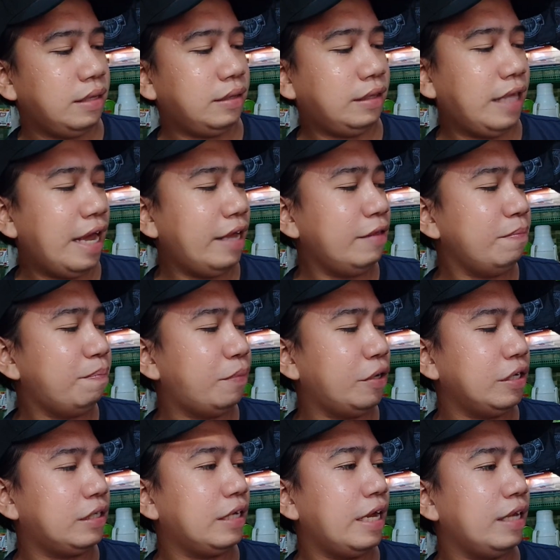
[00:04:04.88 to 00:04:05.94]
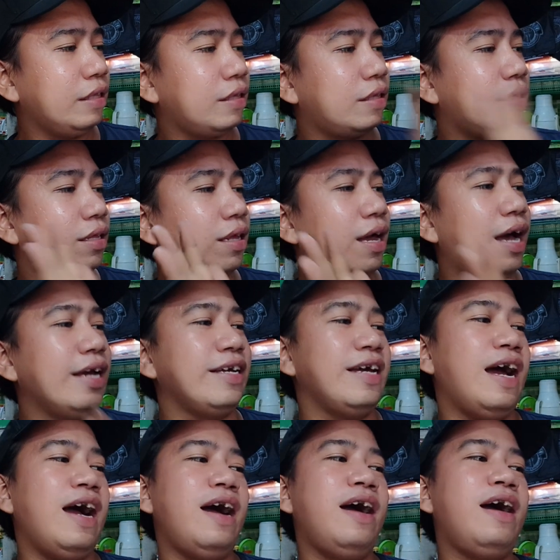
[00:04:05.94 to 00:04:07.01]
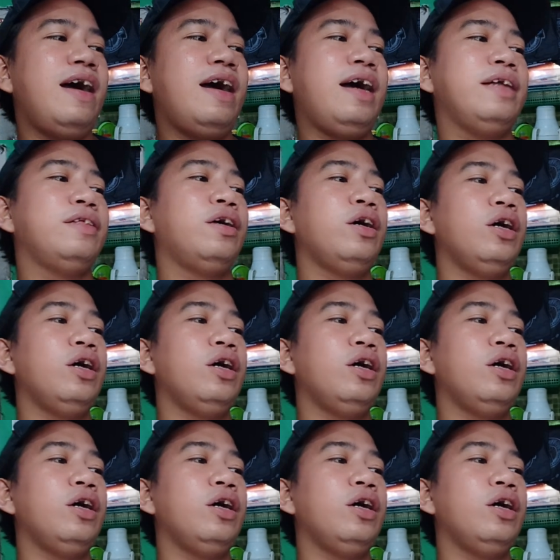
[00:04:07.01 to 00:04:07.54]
10%. Ayan.